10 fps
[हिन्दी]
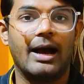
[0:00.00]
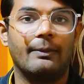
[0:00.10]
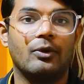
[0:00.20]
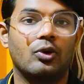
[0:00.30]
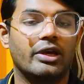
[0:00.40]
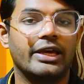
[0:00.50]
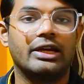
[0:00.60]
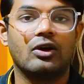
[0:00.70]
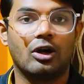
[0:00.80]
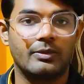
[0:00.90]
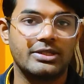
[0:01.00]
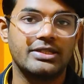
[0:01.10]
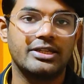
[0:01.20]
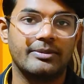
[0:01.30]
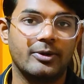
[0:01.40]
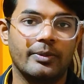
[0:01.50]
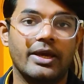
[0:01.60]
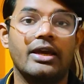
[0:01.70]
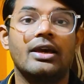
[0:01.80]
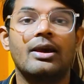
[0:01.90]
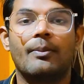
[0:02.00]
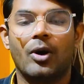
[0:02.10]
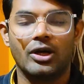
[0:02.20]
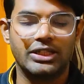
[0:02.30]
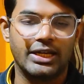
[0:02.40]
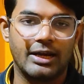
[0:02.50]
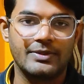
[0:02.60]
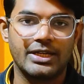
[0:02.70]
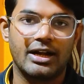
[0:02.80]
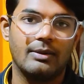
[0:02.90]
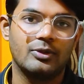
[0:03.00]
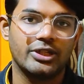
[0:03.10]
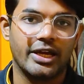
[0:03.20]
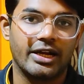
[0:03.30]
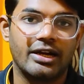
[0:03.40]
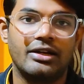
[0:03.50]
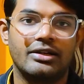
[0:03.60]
आप लोग को एक नॉर्मल से सीपीयू में बहुत ही आराम से काम हो जाएगा